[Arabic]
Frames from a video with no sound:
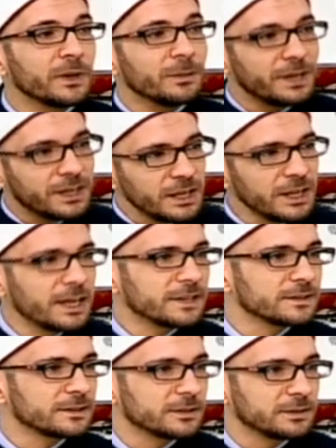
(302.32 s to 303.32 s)
بكل
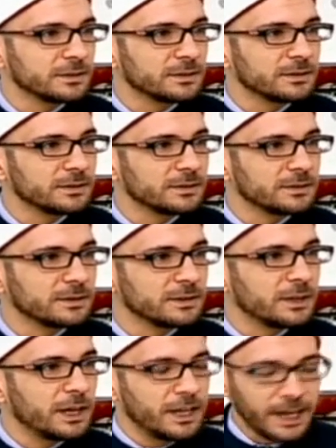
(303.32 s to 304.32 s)
لحظة
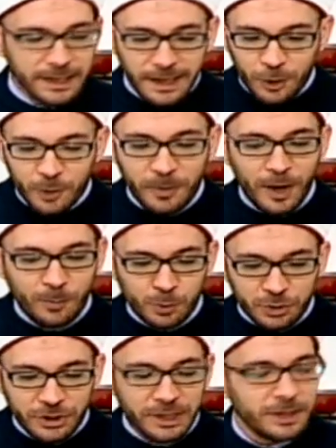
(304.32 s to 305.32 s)
نحن اليوم
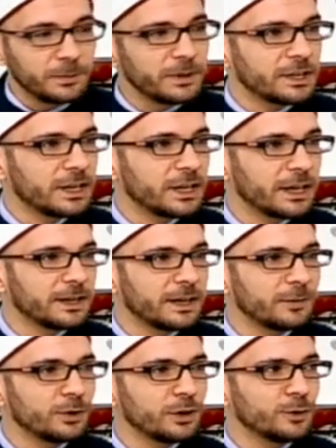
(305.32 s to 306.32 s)
المشكلة الكبيرة اللي عنا
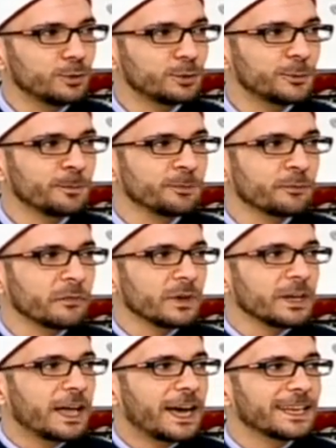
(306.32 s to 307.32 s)
بأنه
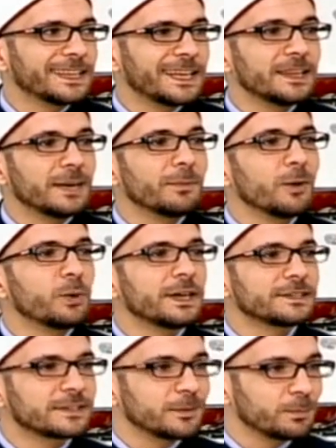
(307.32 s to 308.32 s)
حددنا
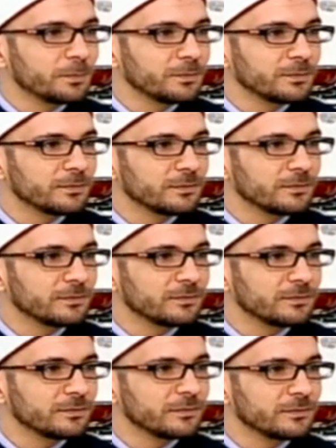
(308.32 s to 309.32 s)
مواسم
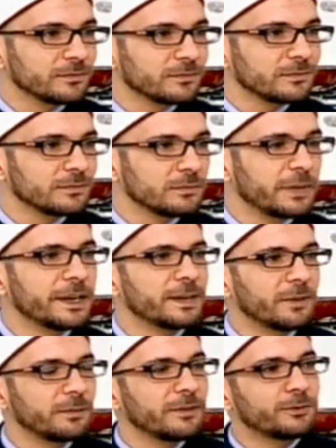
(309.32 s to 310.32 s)

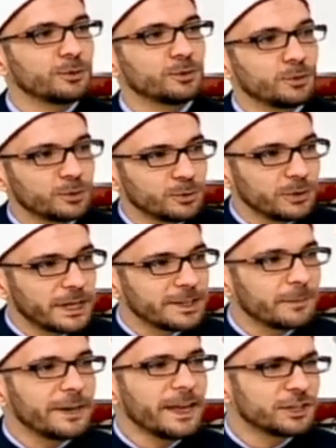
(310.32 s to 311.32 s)
بينما المفروض انه يكون هذا
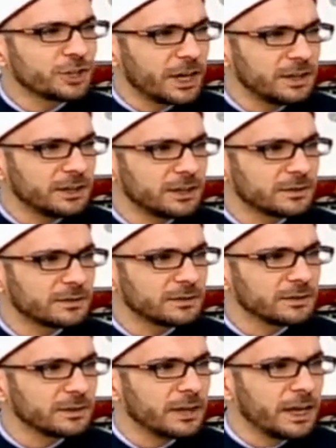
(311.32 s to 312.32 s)
منهج حياة
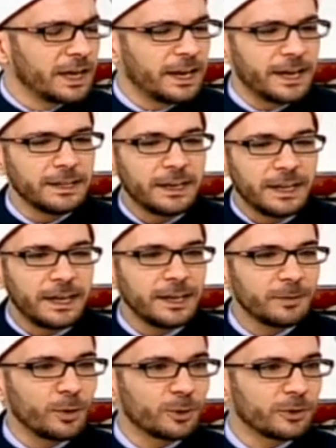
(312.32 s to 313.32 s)
لأن
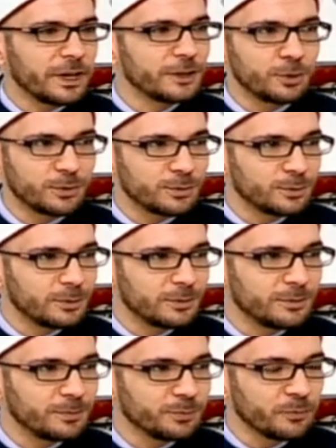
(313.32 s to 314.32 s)
الآية بالقرآن شو بتقول
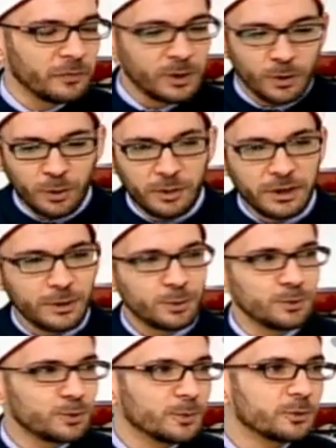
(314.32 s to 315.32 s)
قل إن
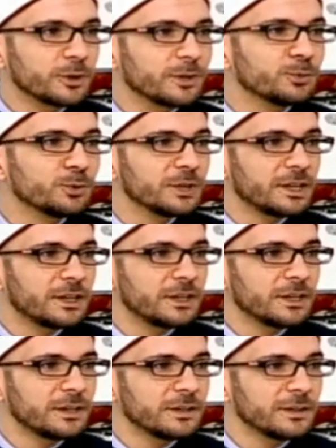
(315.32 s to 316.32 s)
كنتم تحبون
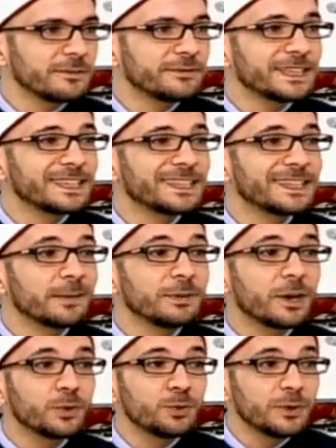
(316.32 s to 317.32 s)
الله
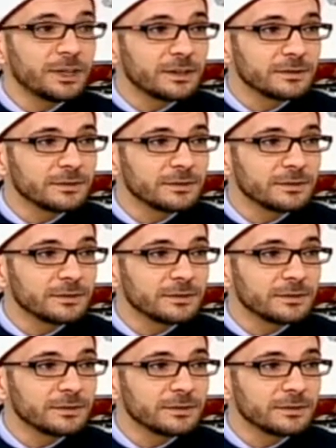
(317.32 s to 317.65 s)
فاتبعوني